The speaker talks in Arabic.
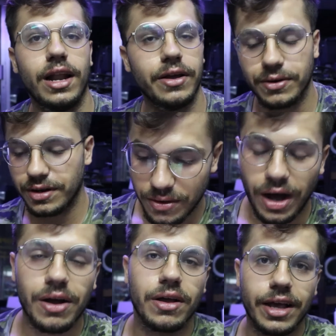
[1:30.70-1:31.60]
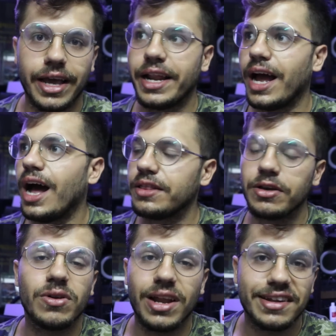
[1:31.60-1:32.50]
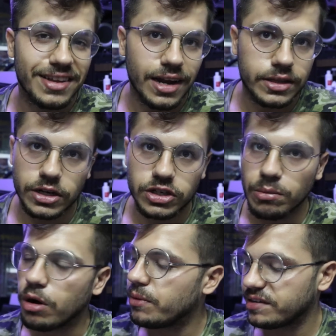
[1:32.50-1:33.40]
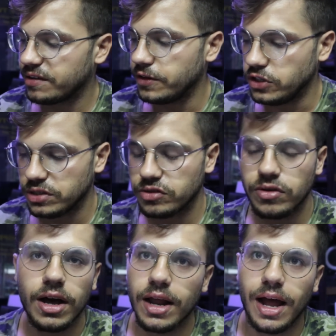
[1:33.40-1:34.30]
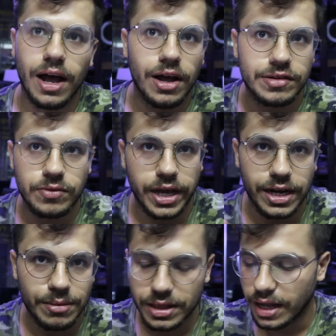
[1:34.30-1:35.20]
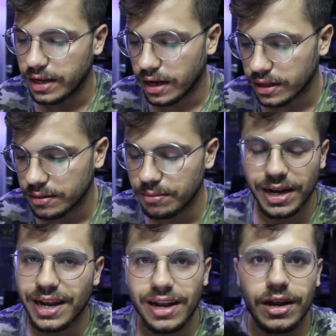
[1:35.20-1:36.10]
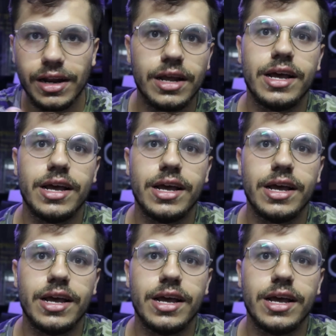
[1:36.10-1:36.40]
عليهم يعني حاعطيكم الاسئله اكثر شيء المهم اذا في شيء سؤال حاحسبه يعني بالتعليقات بال